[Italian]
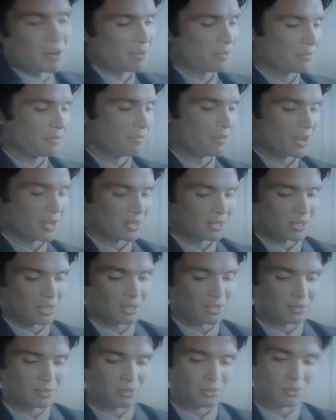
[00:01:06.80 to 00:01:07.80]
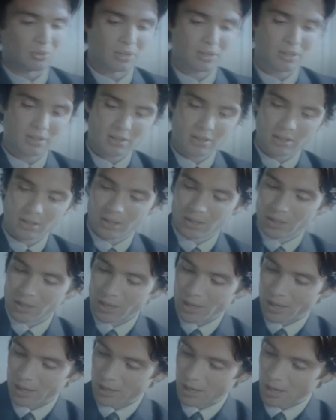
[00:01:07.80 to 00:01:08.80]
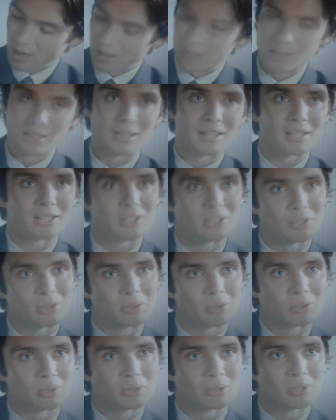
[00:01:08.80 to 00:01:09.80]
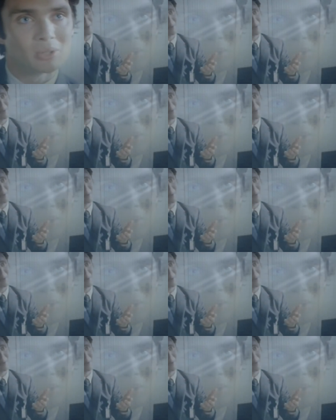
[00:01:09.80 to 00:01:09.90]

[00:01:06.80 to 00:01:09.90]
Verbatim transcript: non metterà paura a, a uno come lei.